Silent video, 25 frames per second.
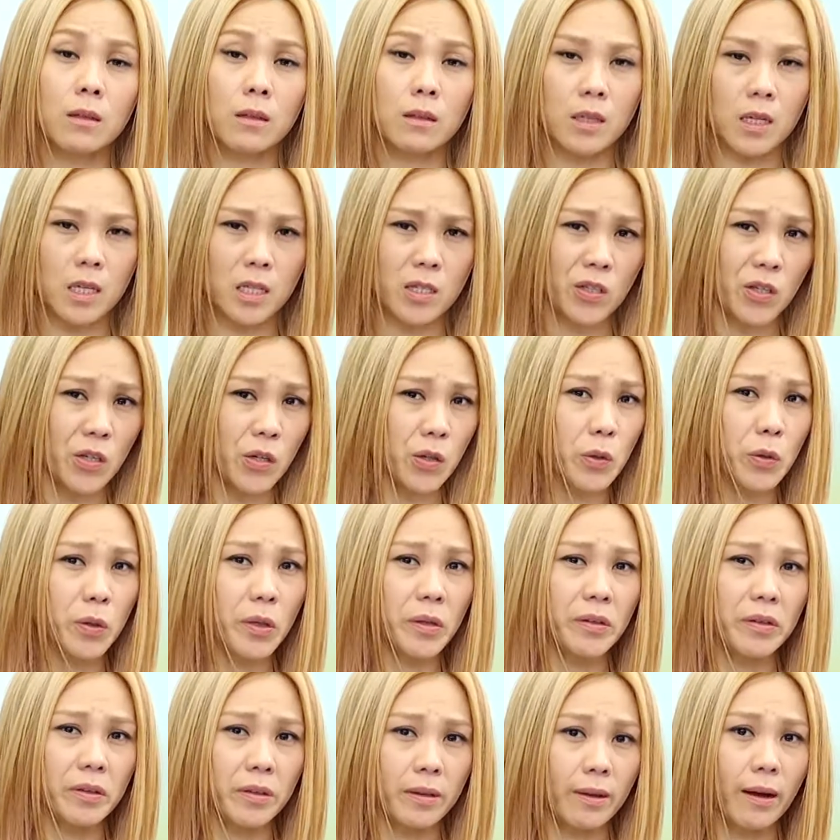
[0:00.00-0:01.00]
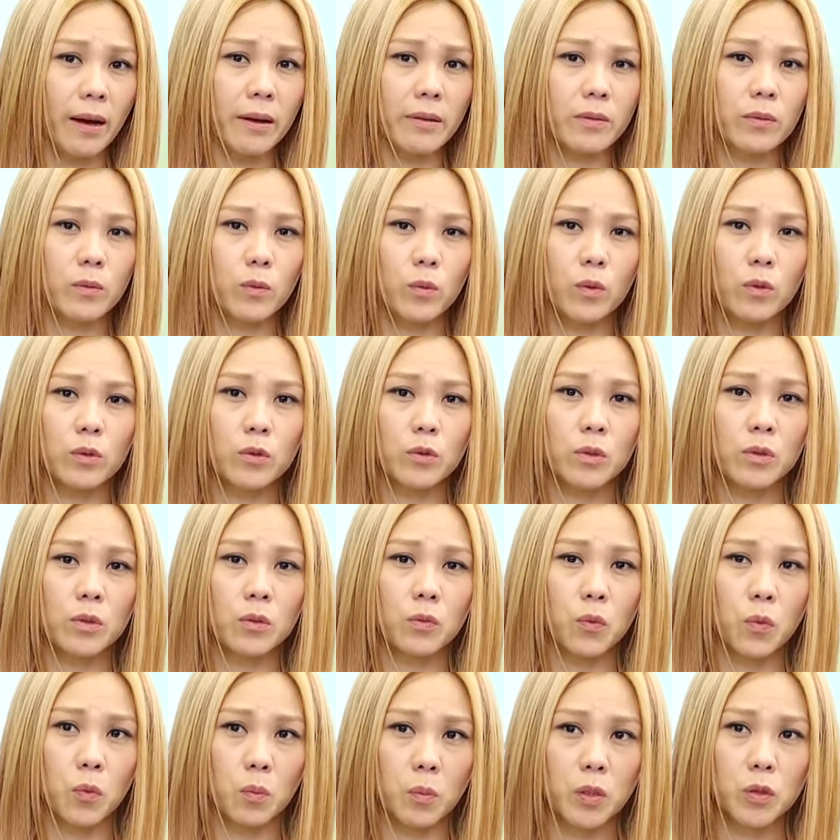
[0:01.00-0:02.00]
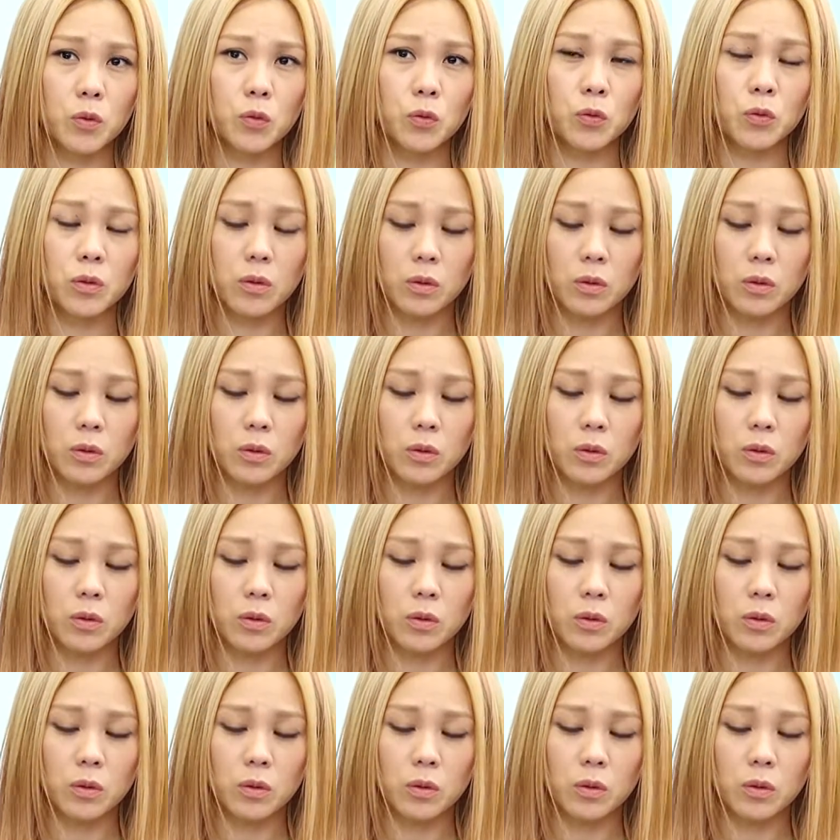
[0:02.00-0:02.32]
颜色有点淡，我觉得我们